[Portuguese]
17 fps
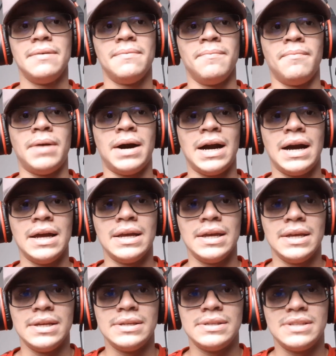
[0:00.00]

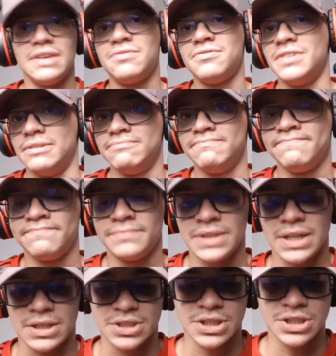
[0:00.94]
mas enfim,
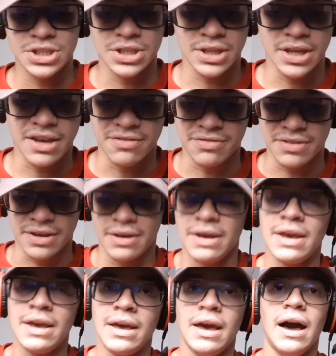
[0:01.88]
a gente teve
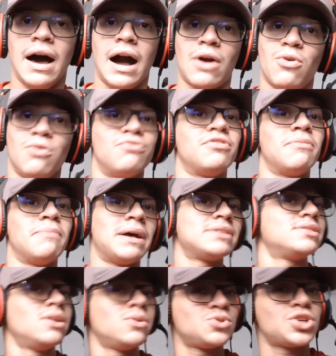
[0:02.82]
a
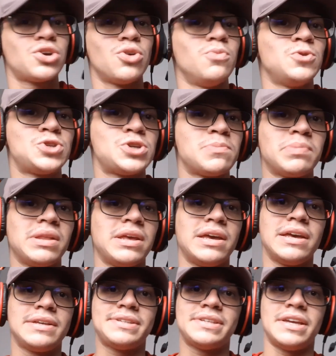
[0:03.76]
confirmação de que o
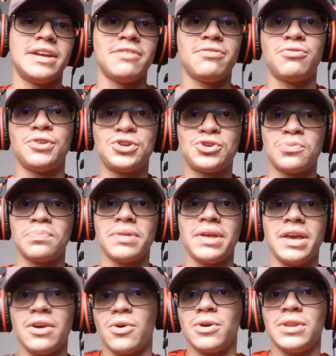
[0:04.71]
multiplayer seria free to
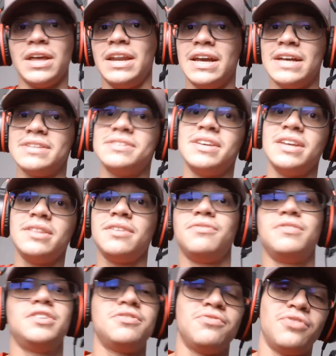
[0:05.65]
play e rodaria a
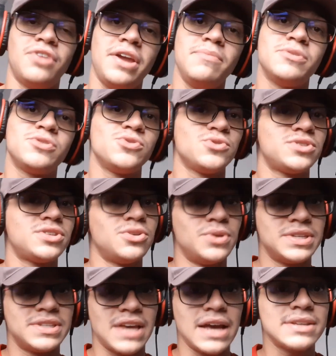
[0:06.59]
120 frames no
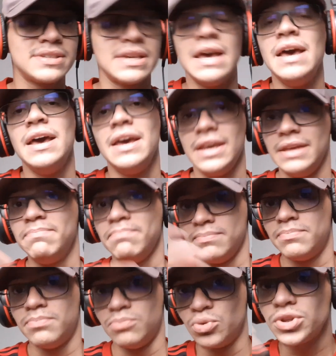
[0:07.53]
Series X e
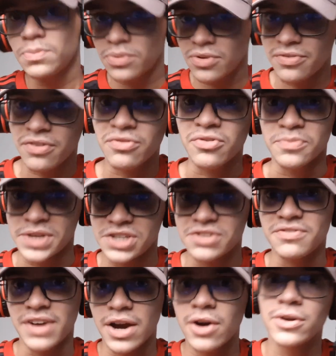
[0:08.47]
muito
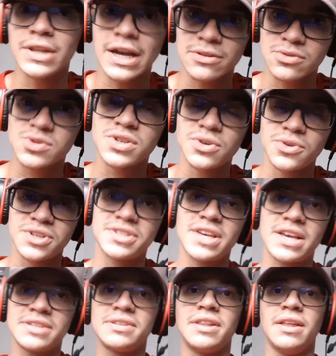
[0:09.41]
provavelmente vai rodar no Series
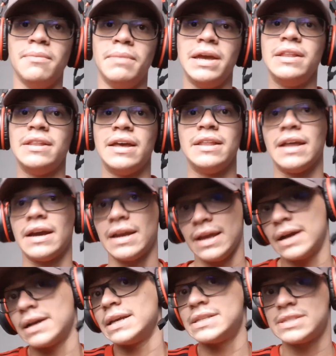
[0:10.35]
S também, né?
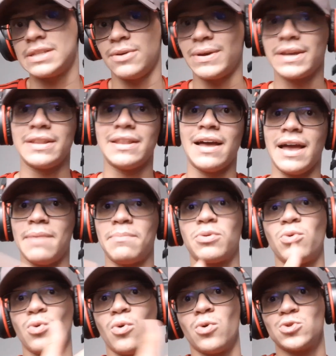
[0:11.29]
A questão é que na
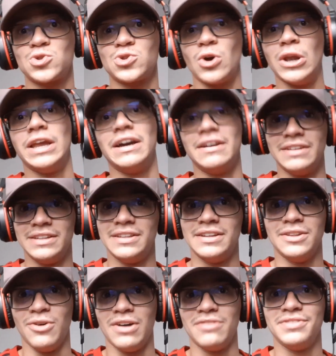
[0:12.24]
época o console
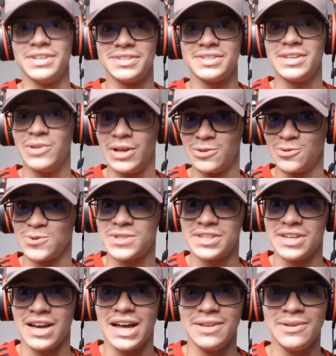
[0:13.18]
ainda não havia sido
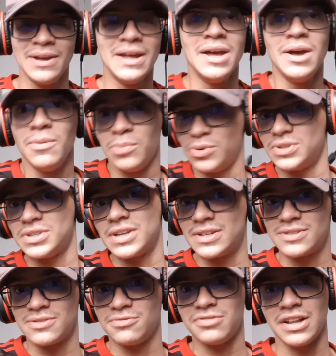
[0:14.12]
anunciado, por isso que
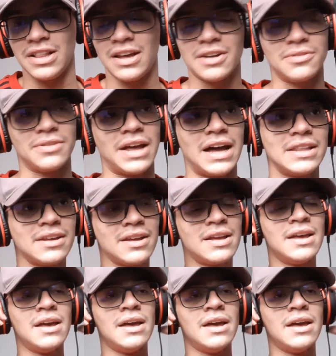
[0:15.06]
eles não falaram nada.